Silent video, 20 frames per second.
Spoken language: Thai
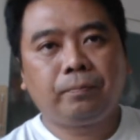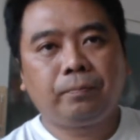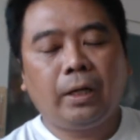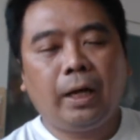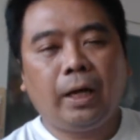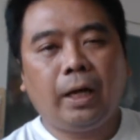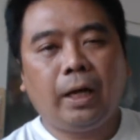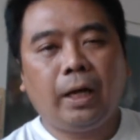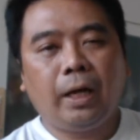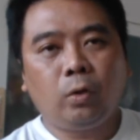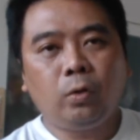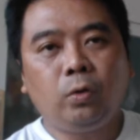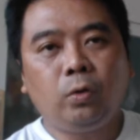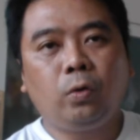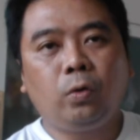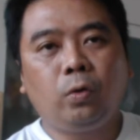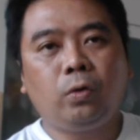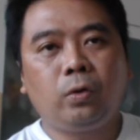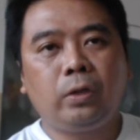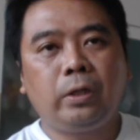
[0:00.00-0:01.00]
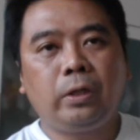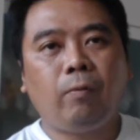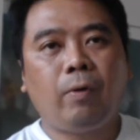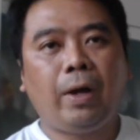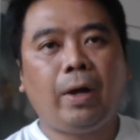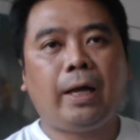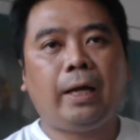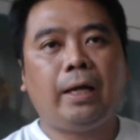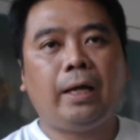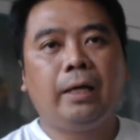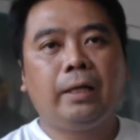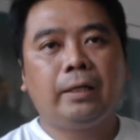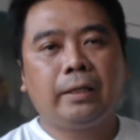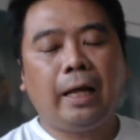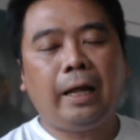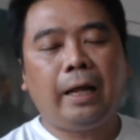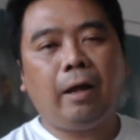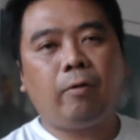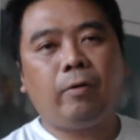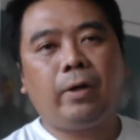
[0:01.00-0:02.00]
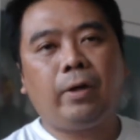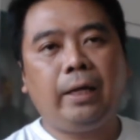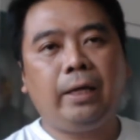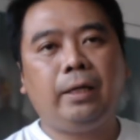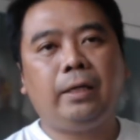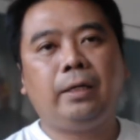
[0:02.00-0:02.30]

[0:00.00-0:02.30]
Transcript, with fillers: อต้นนตรงที่ว่าถ้าเราได้